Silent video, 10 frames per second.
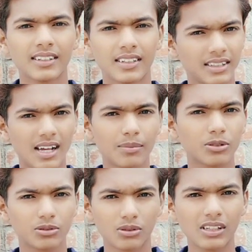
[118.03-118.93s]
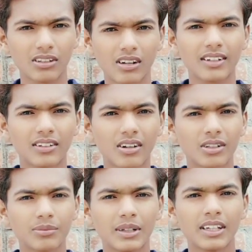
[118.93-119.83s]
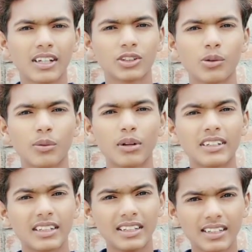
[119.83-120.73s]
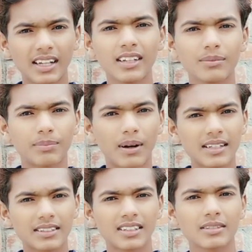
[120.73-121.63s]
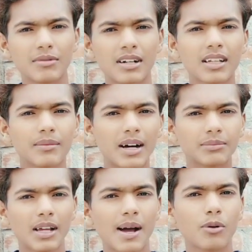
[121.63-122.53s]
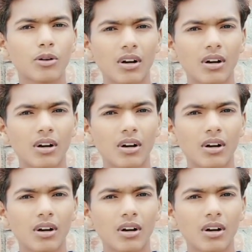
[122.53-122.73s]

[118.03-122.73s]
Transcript: जैसे कि आप लोग सुन लिए कॉल रिकॉर्डिंग में तो बोले ठीक है पाँच दस मिनट के बाद मैं आपको